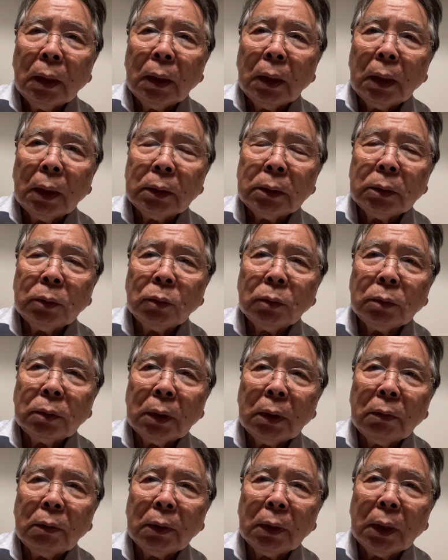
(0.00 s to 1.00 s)
足の裏
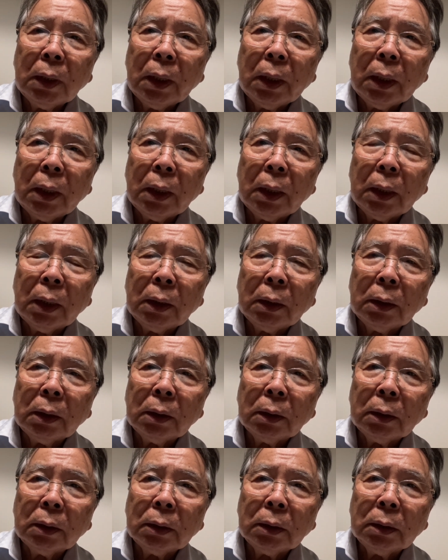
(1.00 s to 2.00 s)
はね
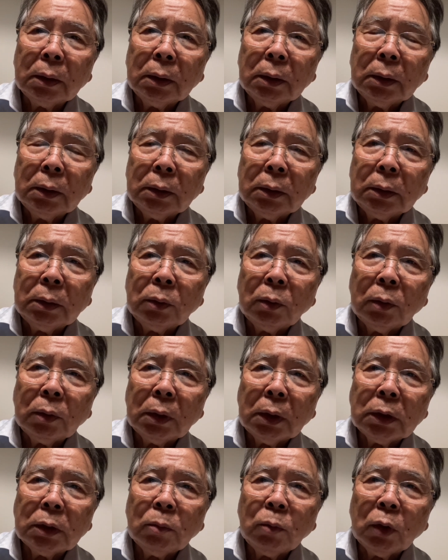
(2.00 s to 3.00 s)
いろんな
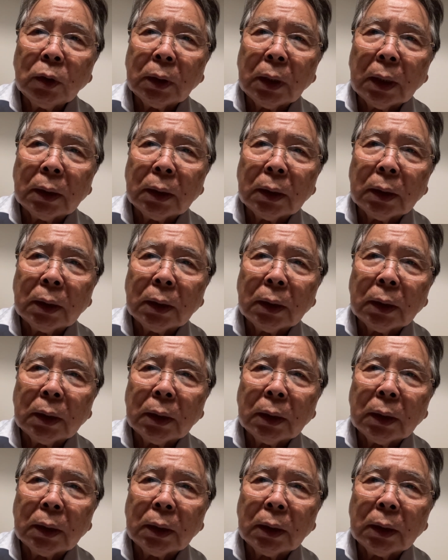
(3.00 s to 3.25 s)
ツボがた